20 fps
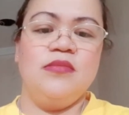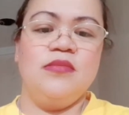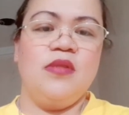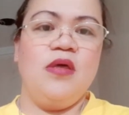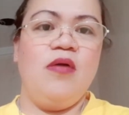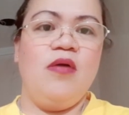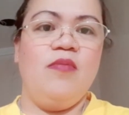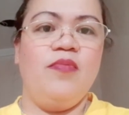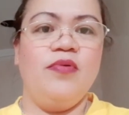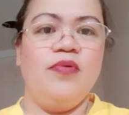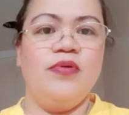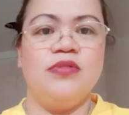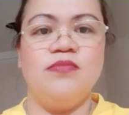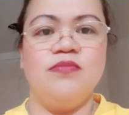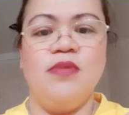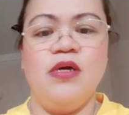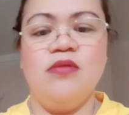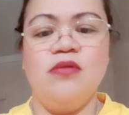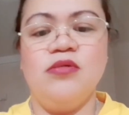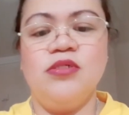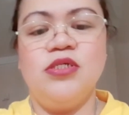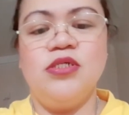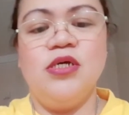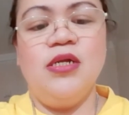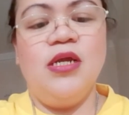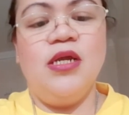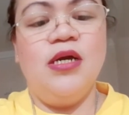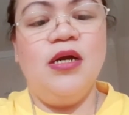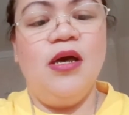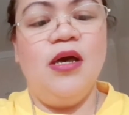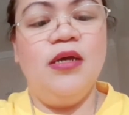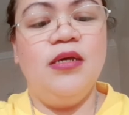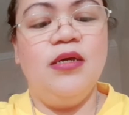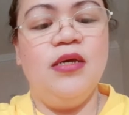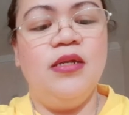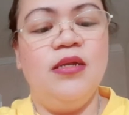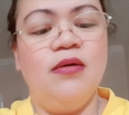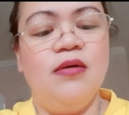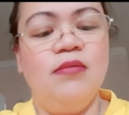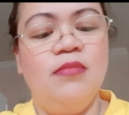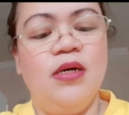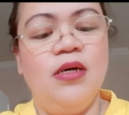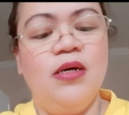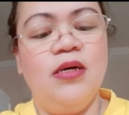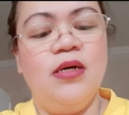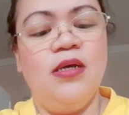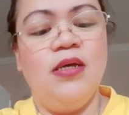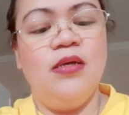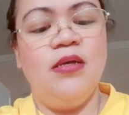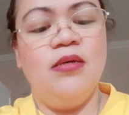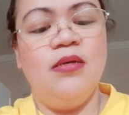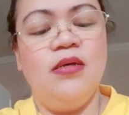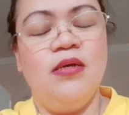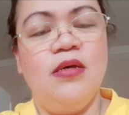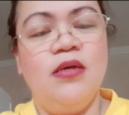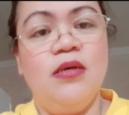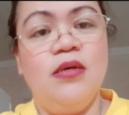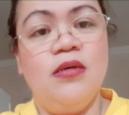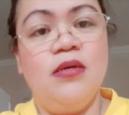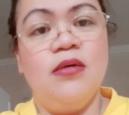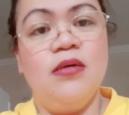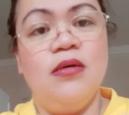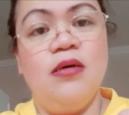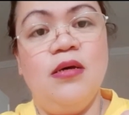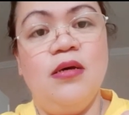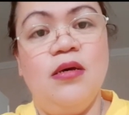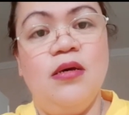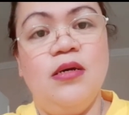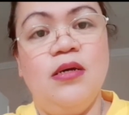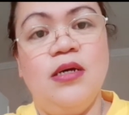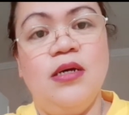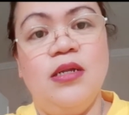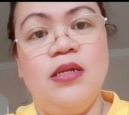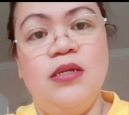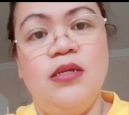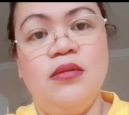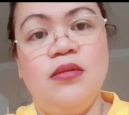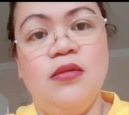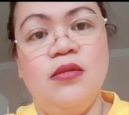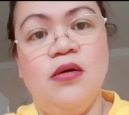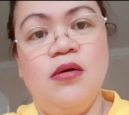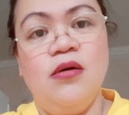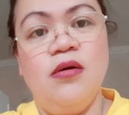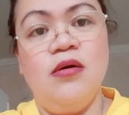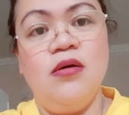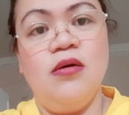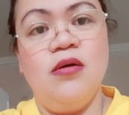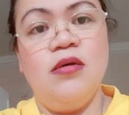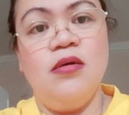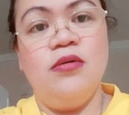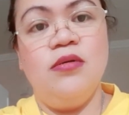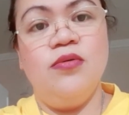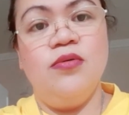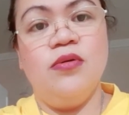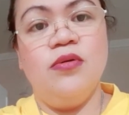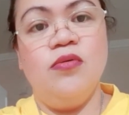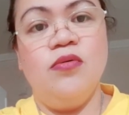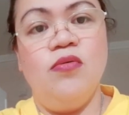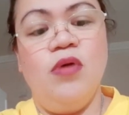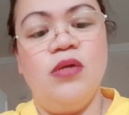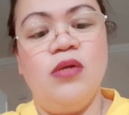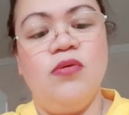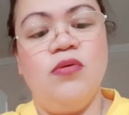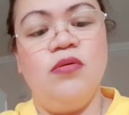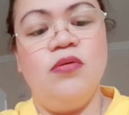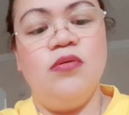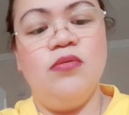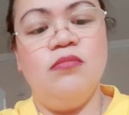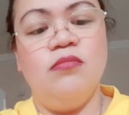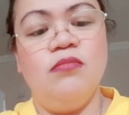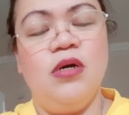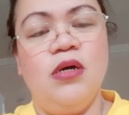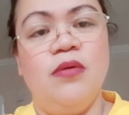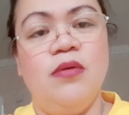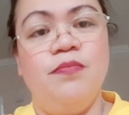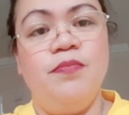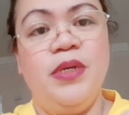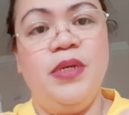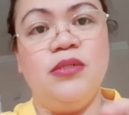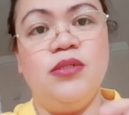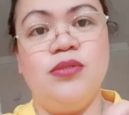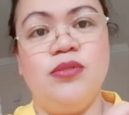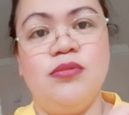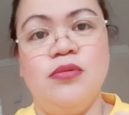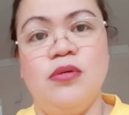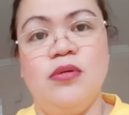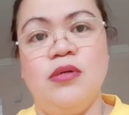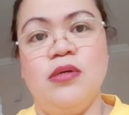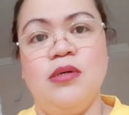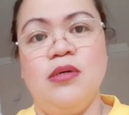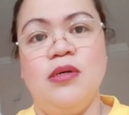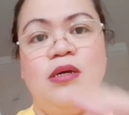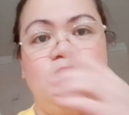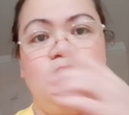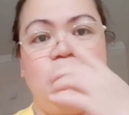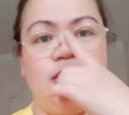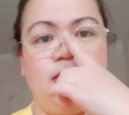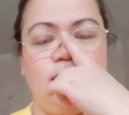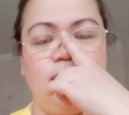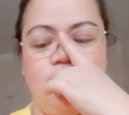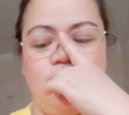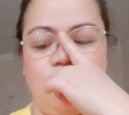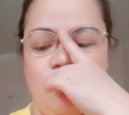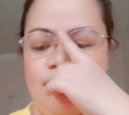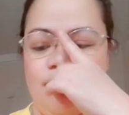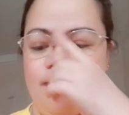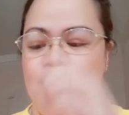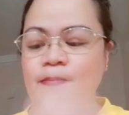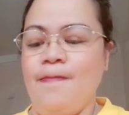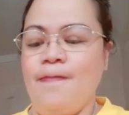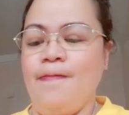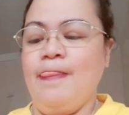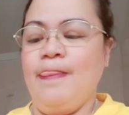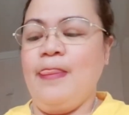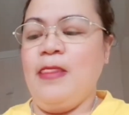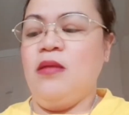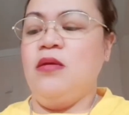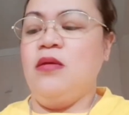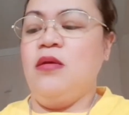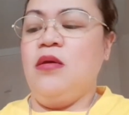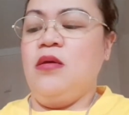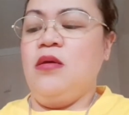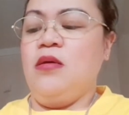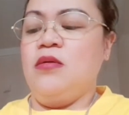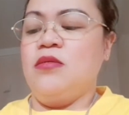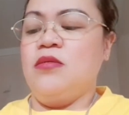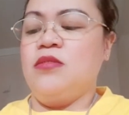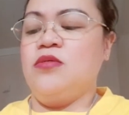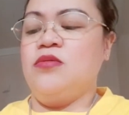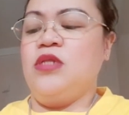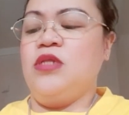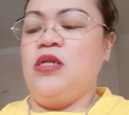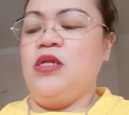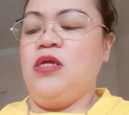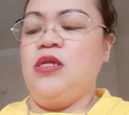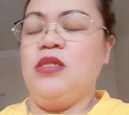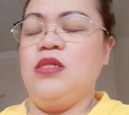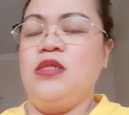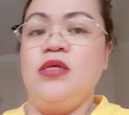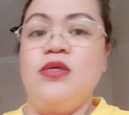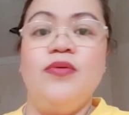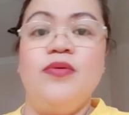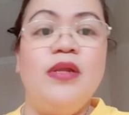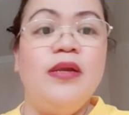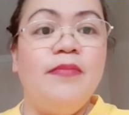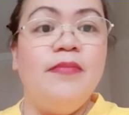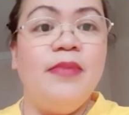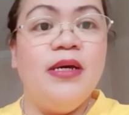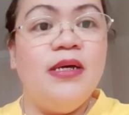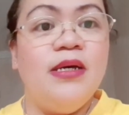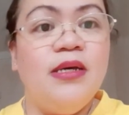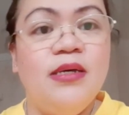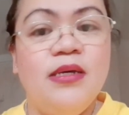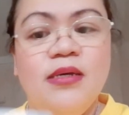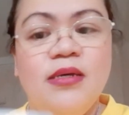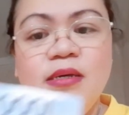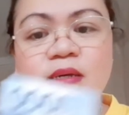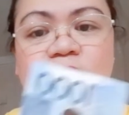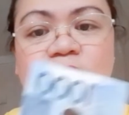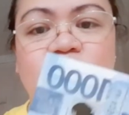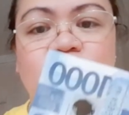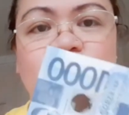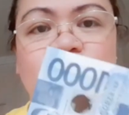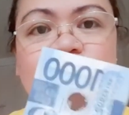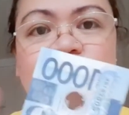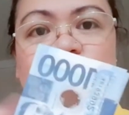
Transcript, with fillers: Tapos, meron siyang lagayan ng mga uh, credit card or kung ano-ano mga picture, ganyan. So, tingnan natin yung laman.